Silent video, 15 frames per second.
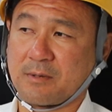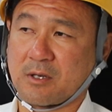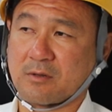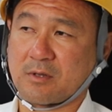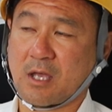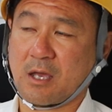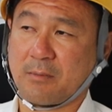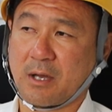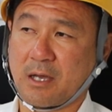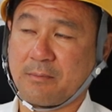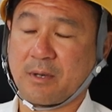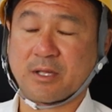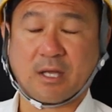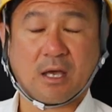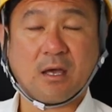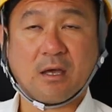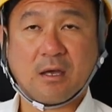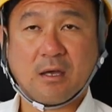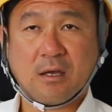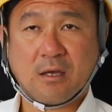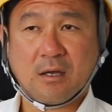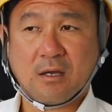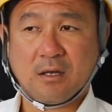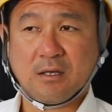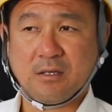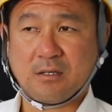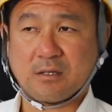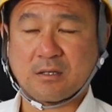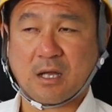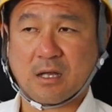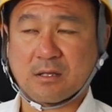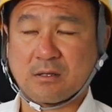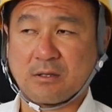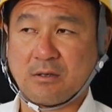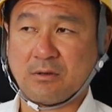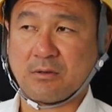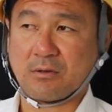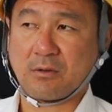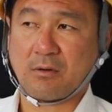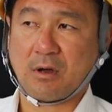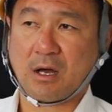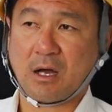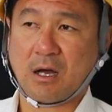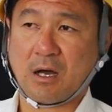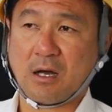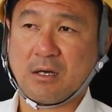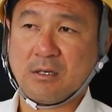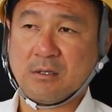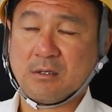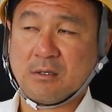判の手前まで行ったっていうのは、